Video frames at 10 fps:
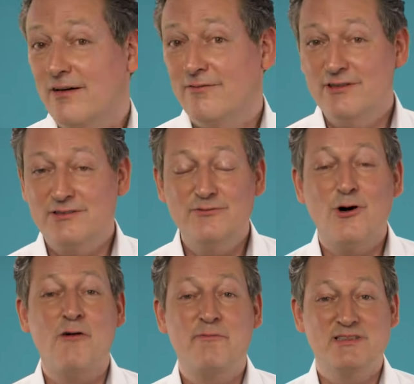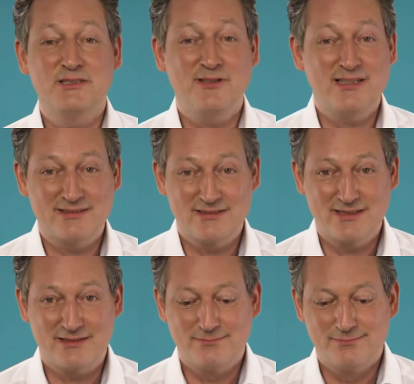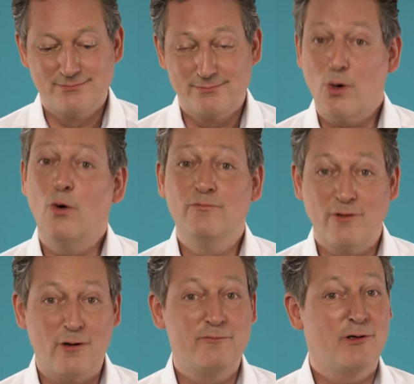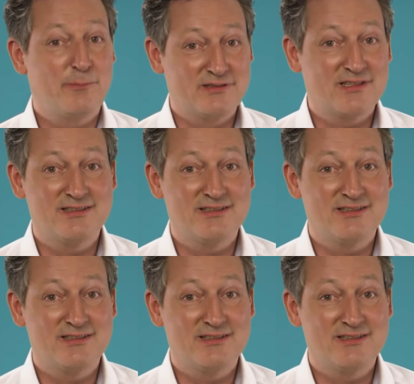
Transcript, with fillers: Wissen, worauf man sich verlassen kann und worauf auch besser